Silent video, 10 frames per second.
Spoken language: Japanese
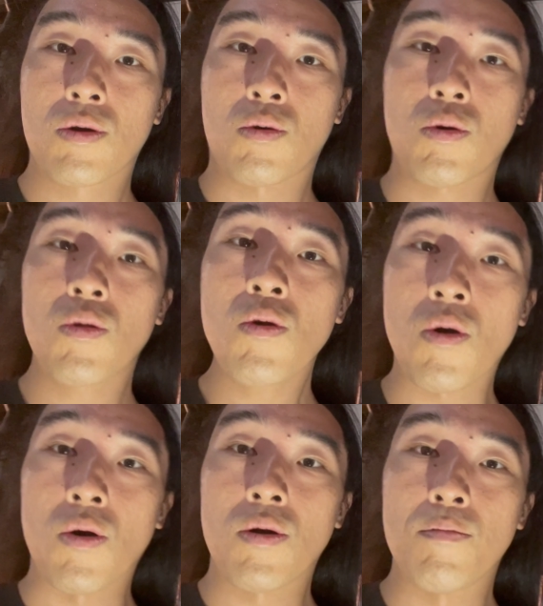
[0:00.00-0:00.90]
こ
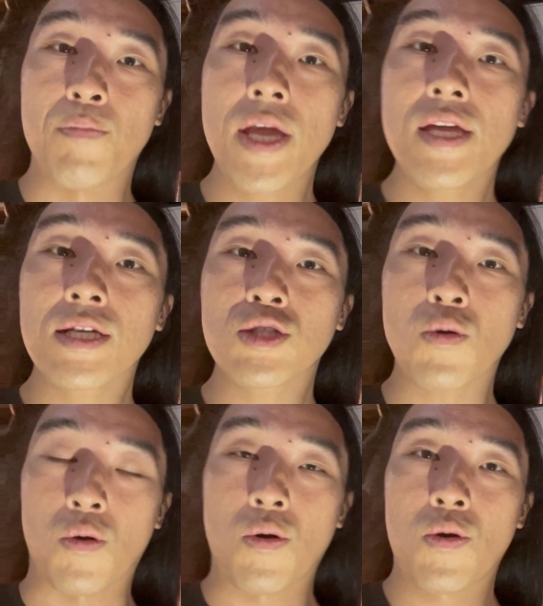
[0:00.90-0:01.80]
の麺屋
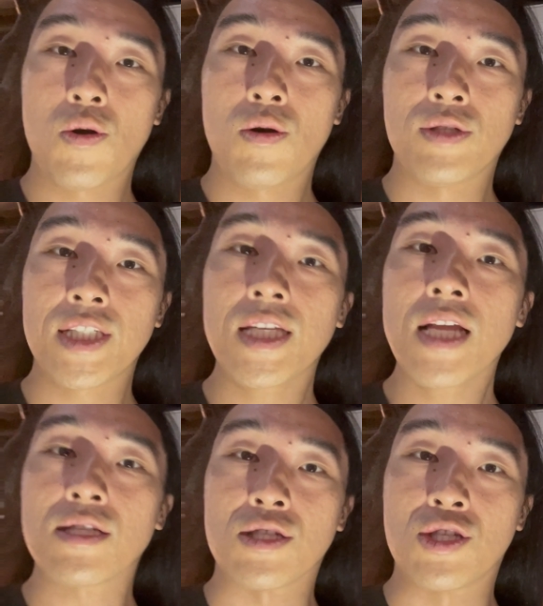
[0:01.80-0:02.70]

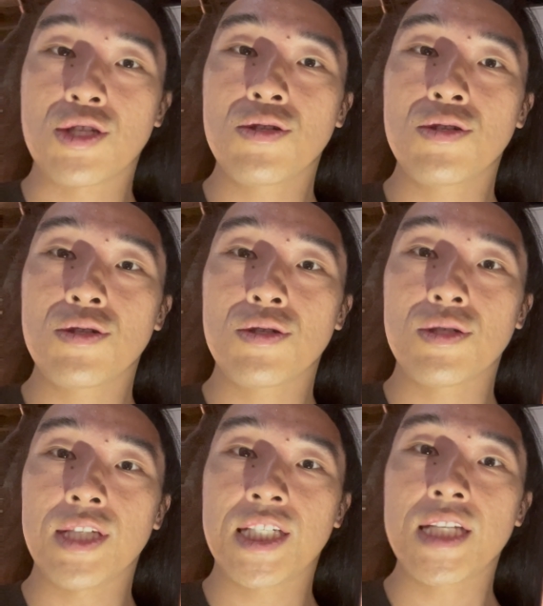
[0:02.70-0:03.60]
ショー
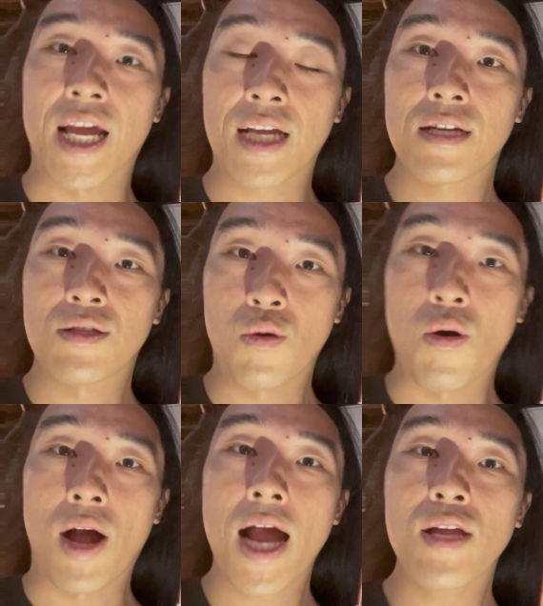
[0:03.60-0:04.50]
2011年
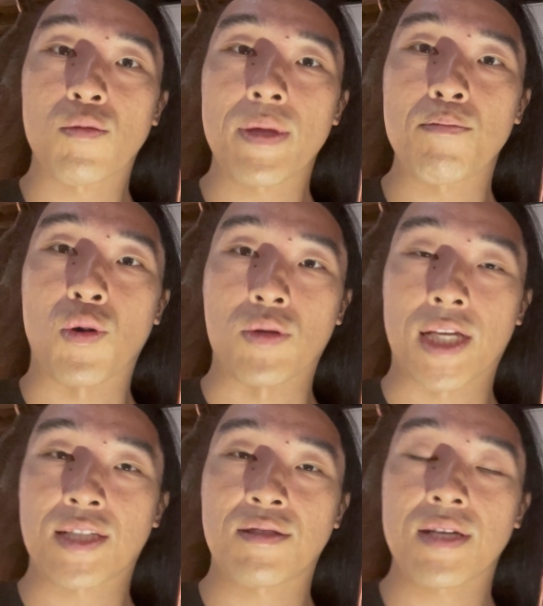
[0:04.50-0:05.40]
の「愛の貧乏
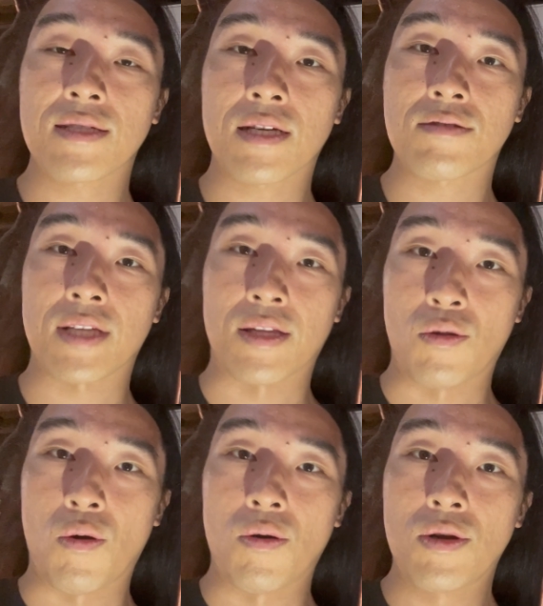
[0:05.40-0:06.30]
脱出大作戦」
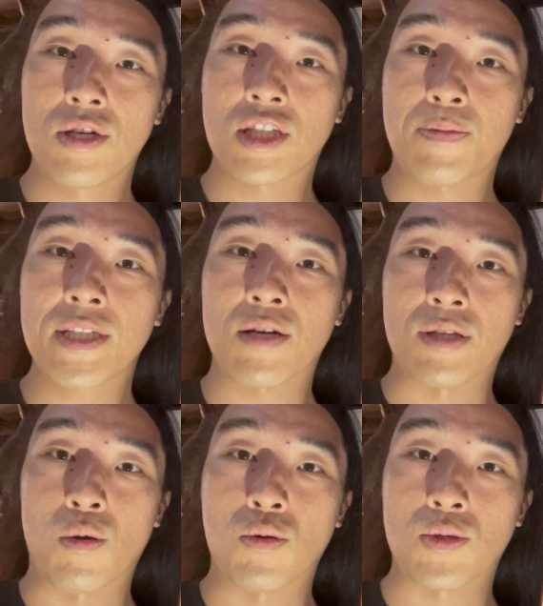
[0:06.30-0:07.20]
のスペシャル
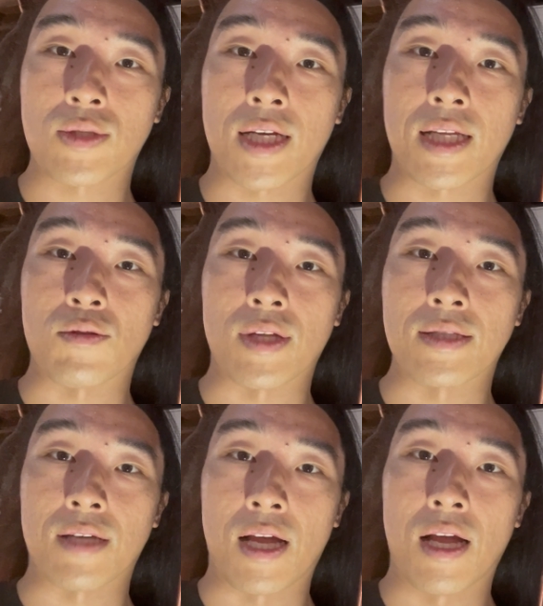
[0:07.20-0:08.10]
で放送されたので
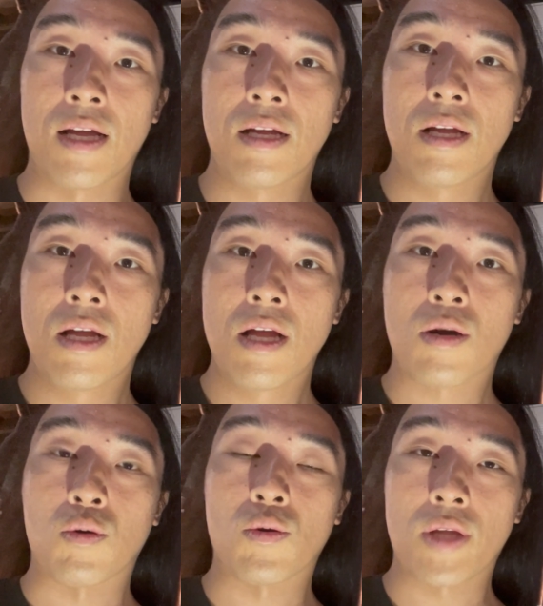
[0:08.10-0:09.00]
すが
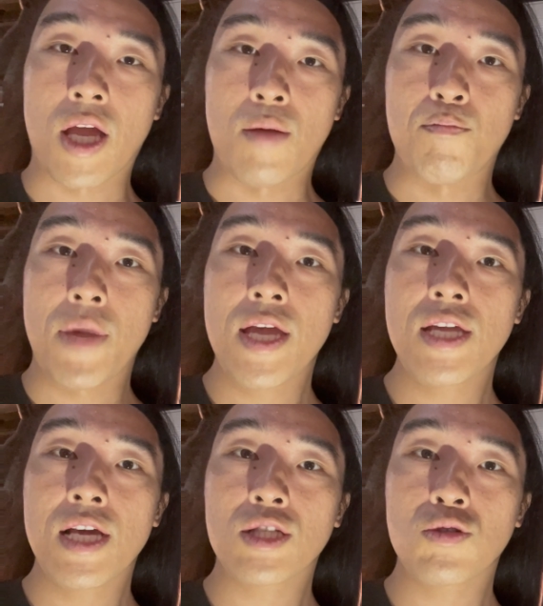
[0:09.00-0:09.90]
このね
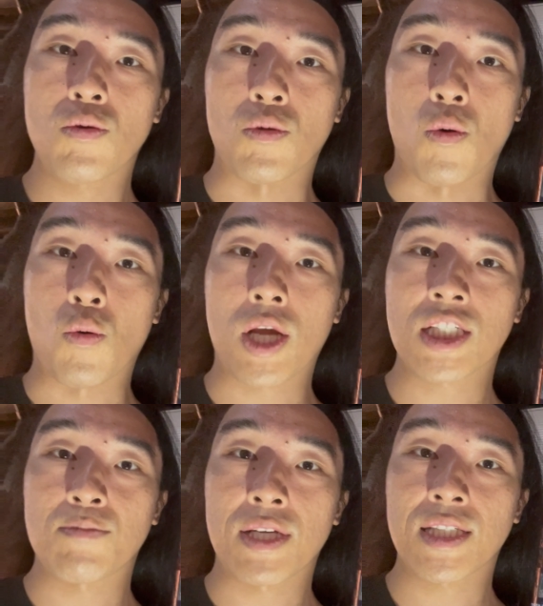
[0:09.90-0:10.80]
麺屋ーの御
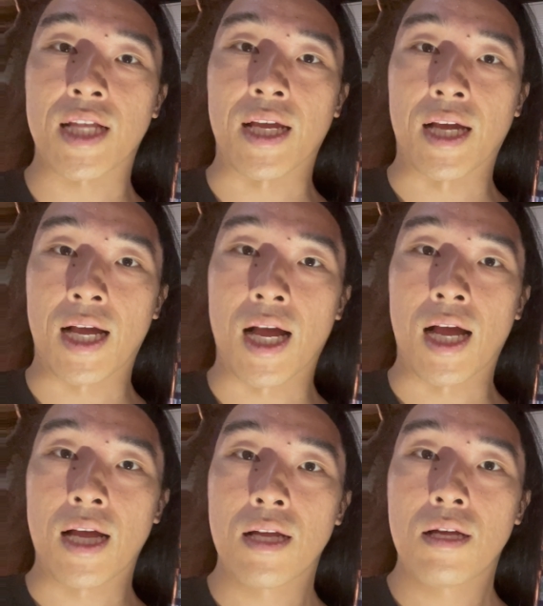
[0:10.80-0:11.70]
徒町店が
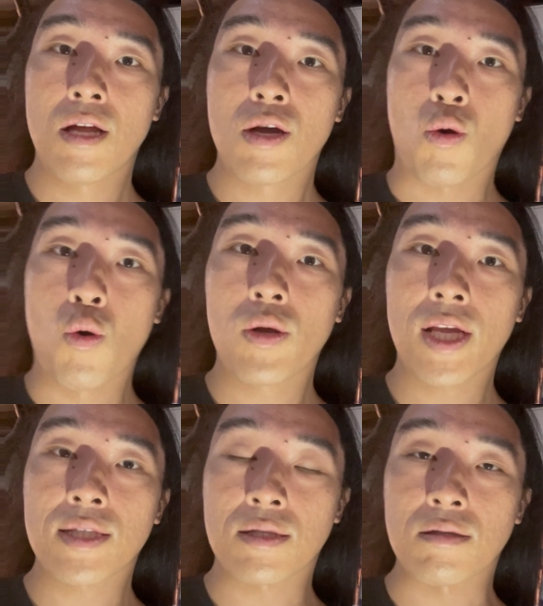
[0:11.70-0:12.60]
今
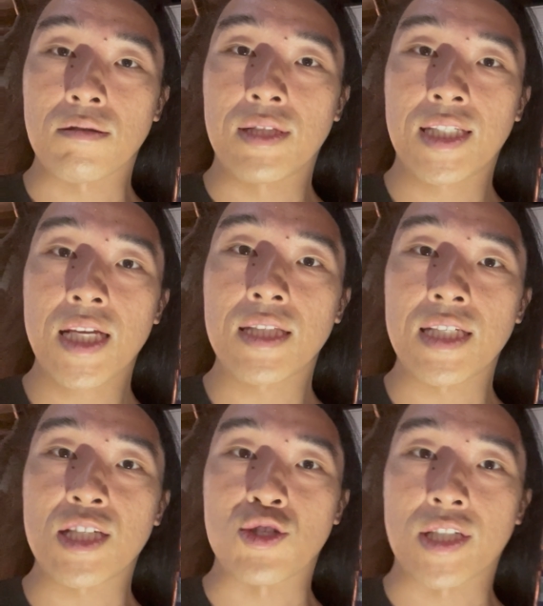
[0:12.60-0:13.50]
月
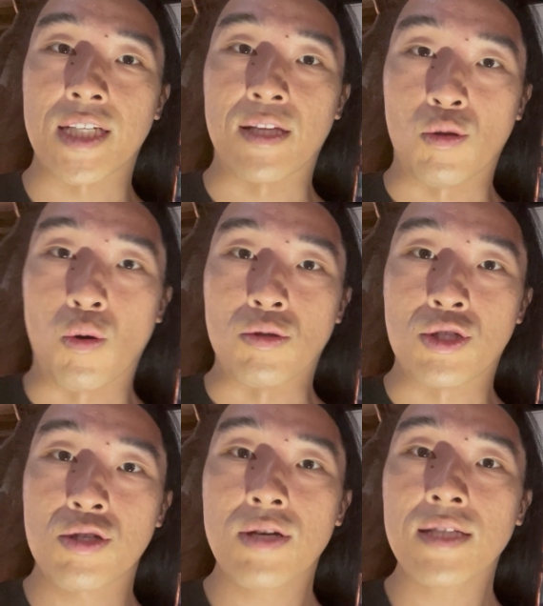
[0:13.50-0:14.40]
2021年の
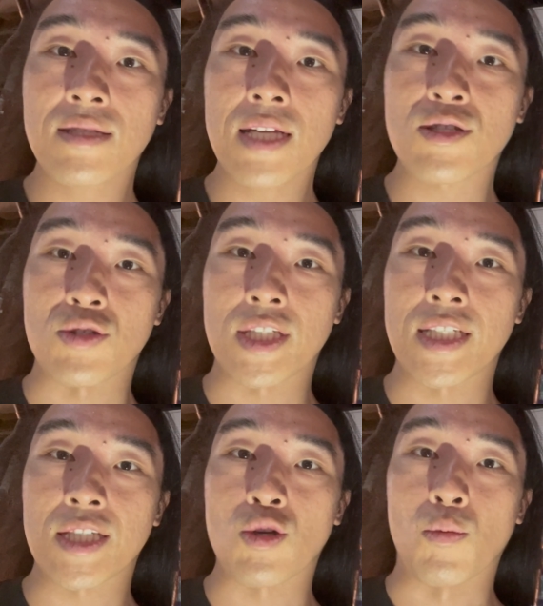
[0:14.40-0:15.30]
10月
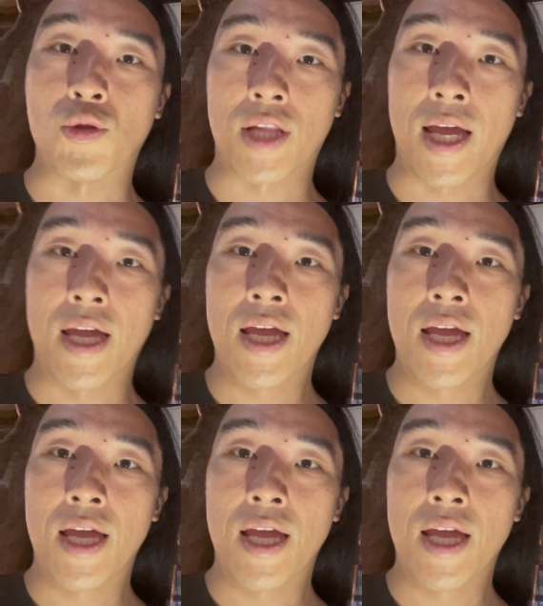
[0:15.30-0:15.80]
31日をもって